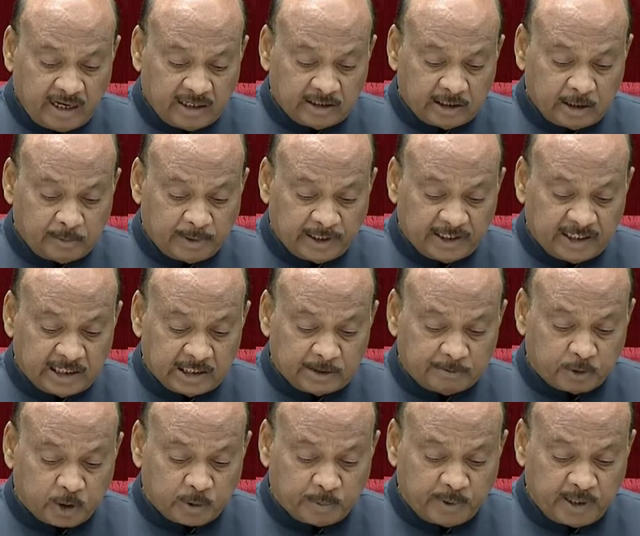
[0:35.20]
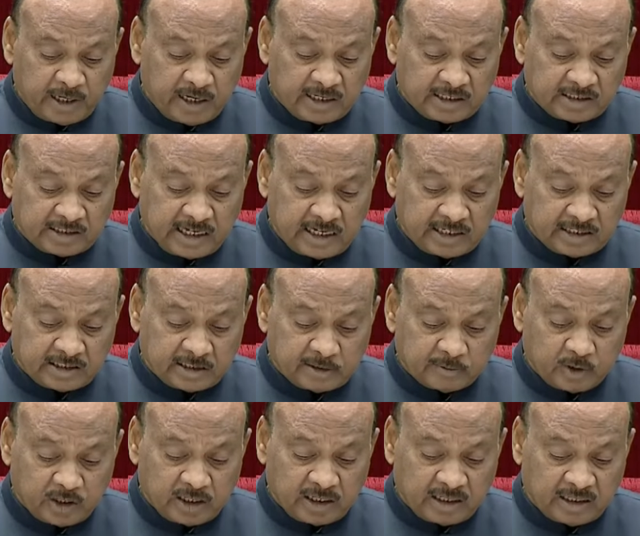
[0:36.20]
ఆంధ్రప్రదేశ్ పురపాలక
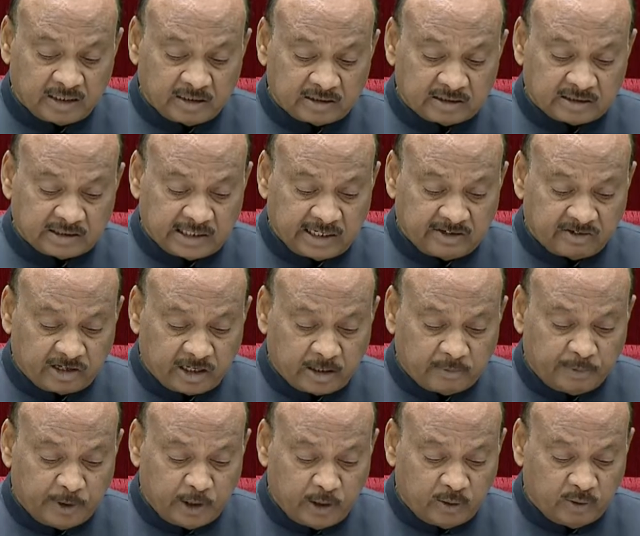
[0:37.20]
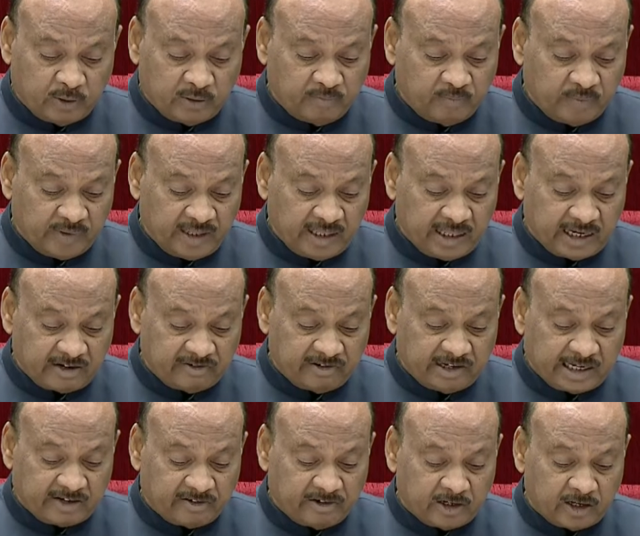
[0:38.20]
శాసనముల సవరణ బిల్లు
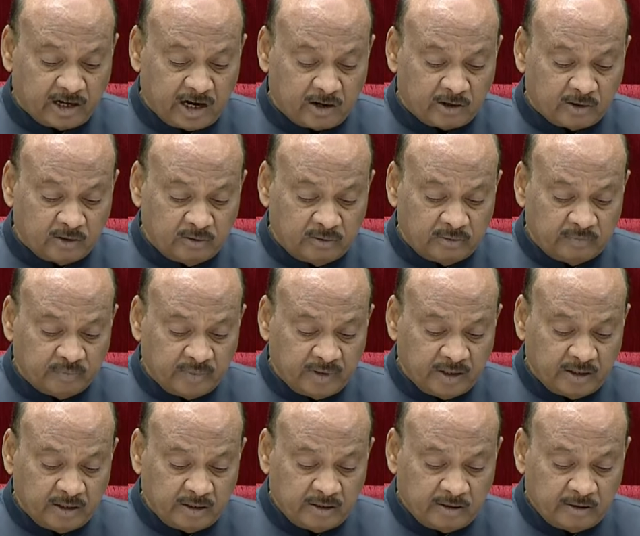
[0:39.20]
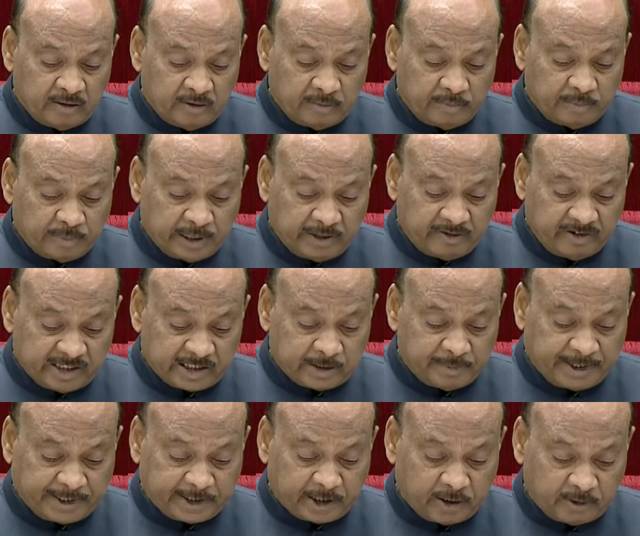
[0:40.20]
ఇరవై ఇరవై నాలుగును
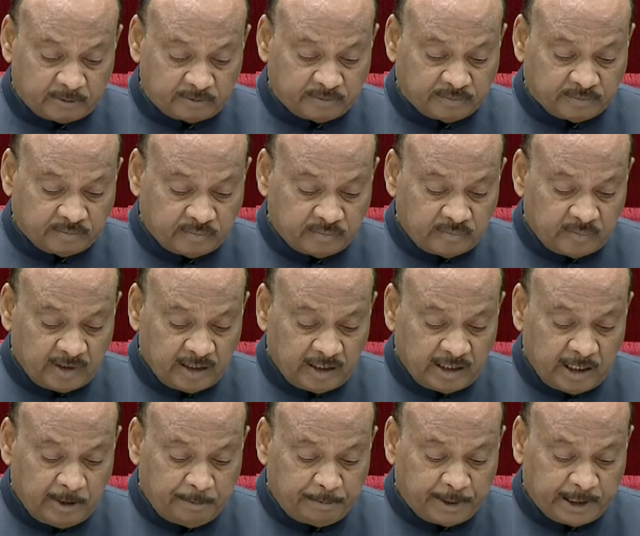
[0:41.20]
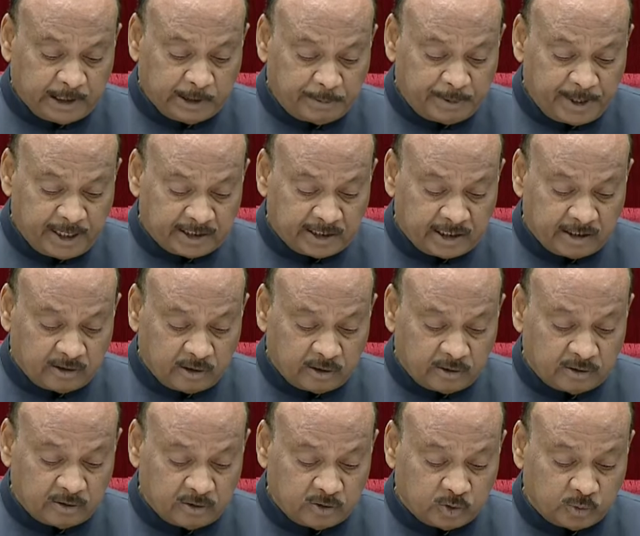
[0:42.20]
ప్రవేశపెట్టడం ఈ ప్రతిపాదనకు
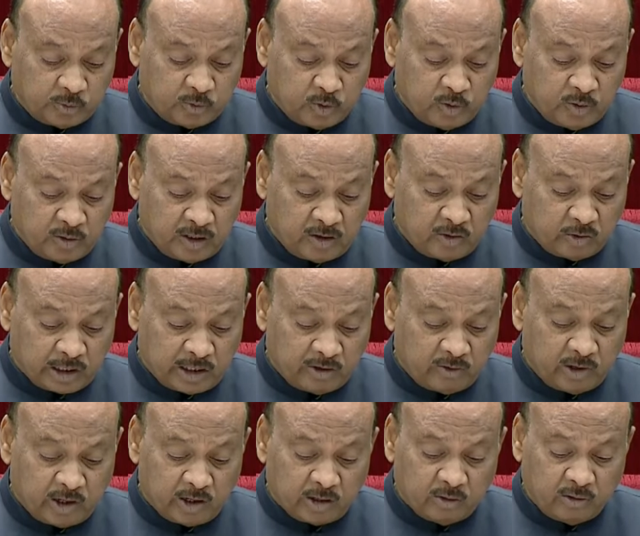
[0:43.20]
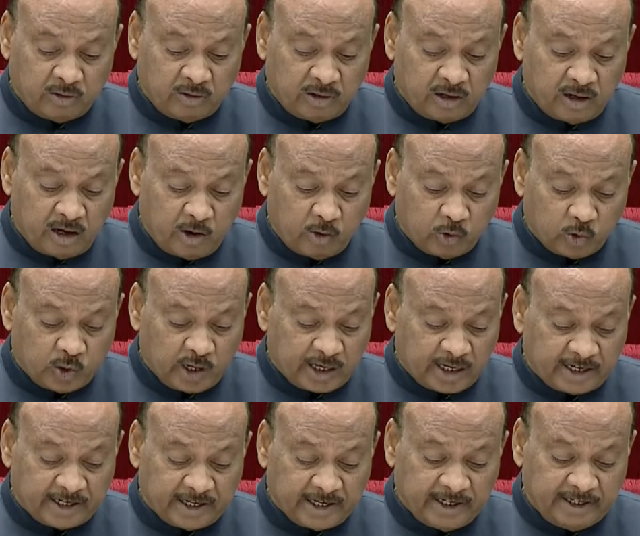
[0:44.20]
సుముఖంగా ఉన్నవారు అవును
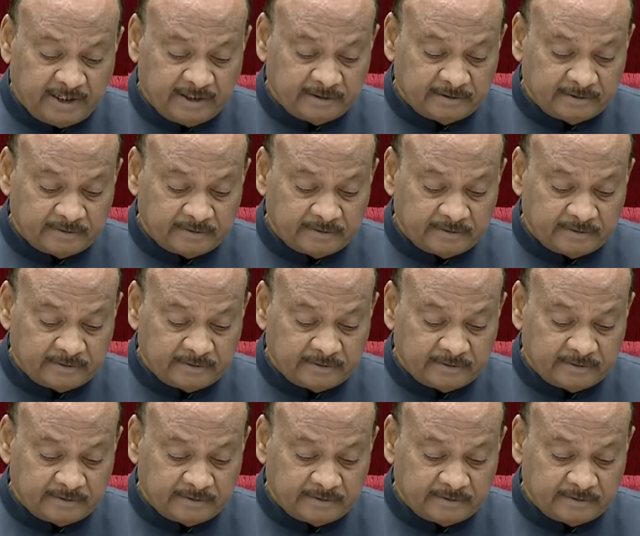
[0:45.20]
అనండి